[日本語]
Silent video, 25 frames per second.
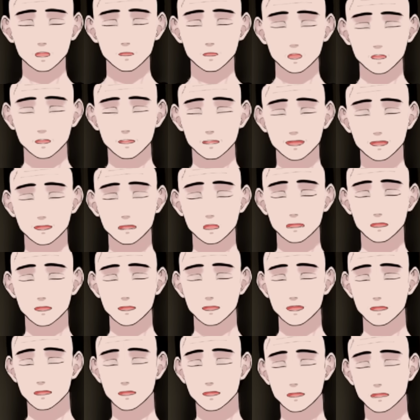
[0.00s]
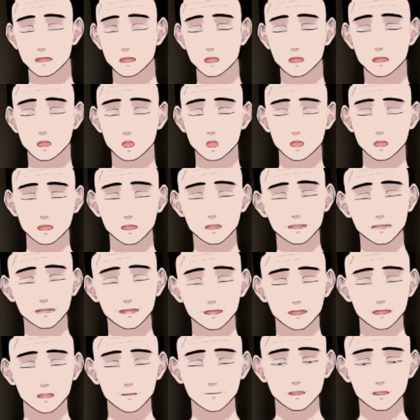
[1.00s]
じゃあ、出かけはいいってものじゃない。